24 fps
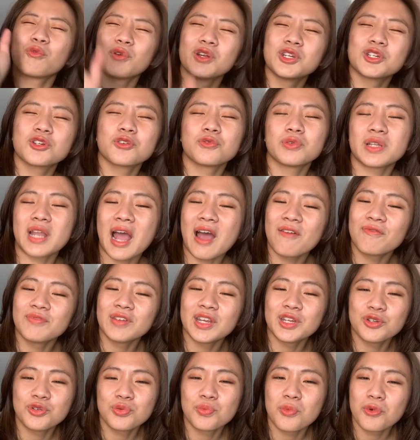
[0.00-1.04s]
Rachel
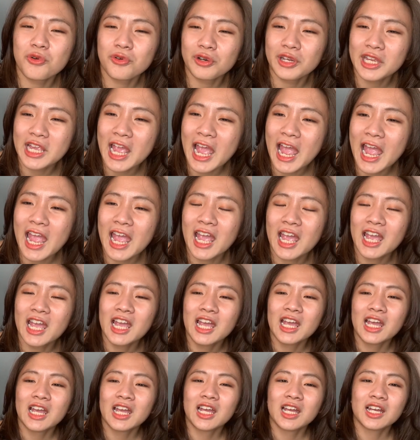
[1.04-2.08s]
Daphne du Maurier
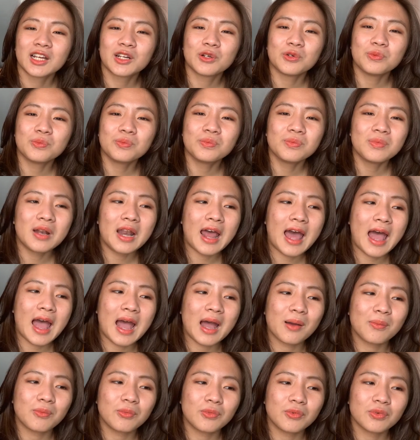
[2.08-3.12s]
cũng
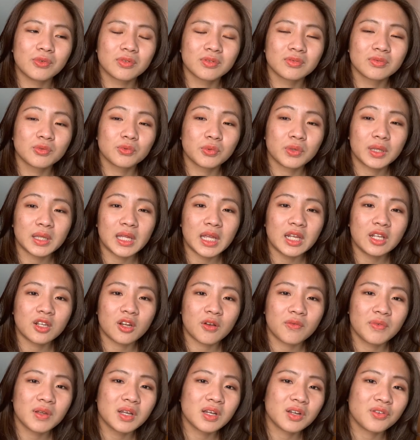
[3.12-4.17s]
là một cuốn sách
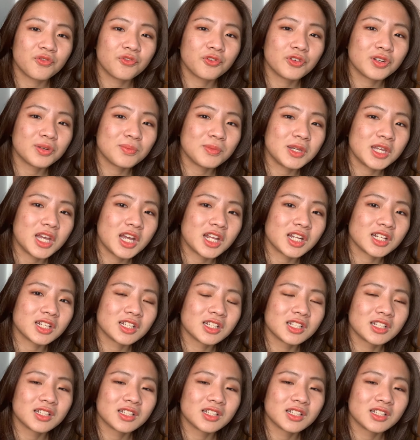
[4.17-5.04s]
nói về người phụ nữ bí ẩn